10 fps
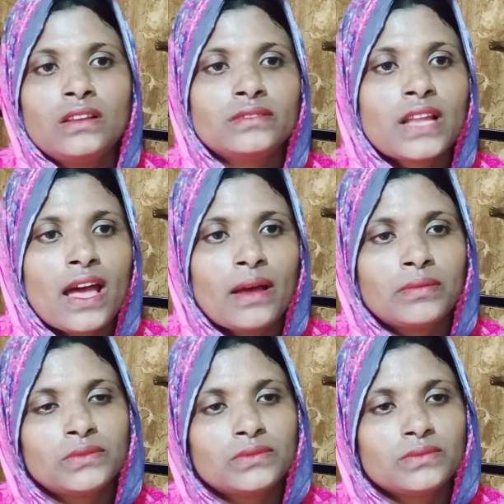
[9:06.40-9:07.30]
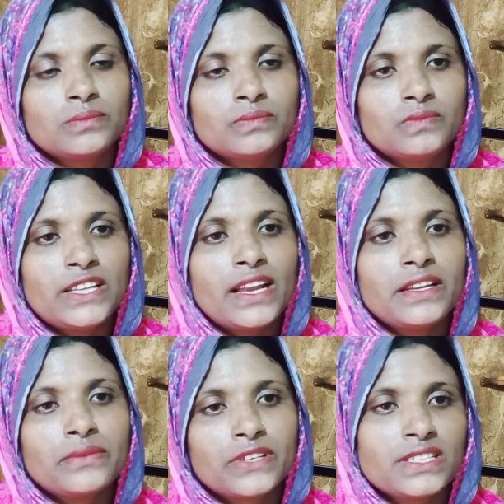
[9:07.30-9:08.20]
না
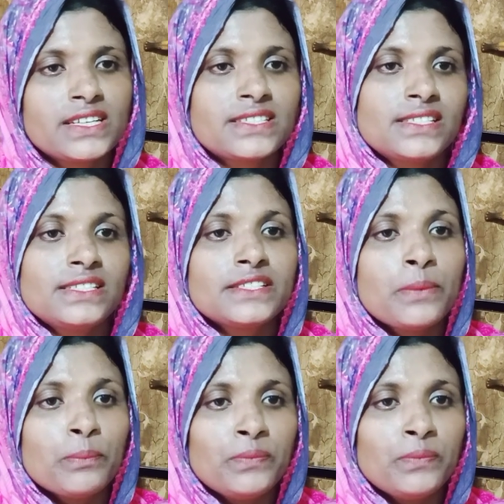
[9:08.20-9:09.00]
মিলানের পানে আসছি যে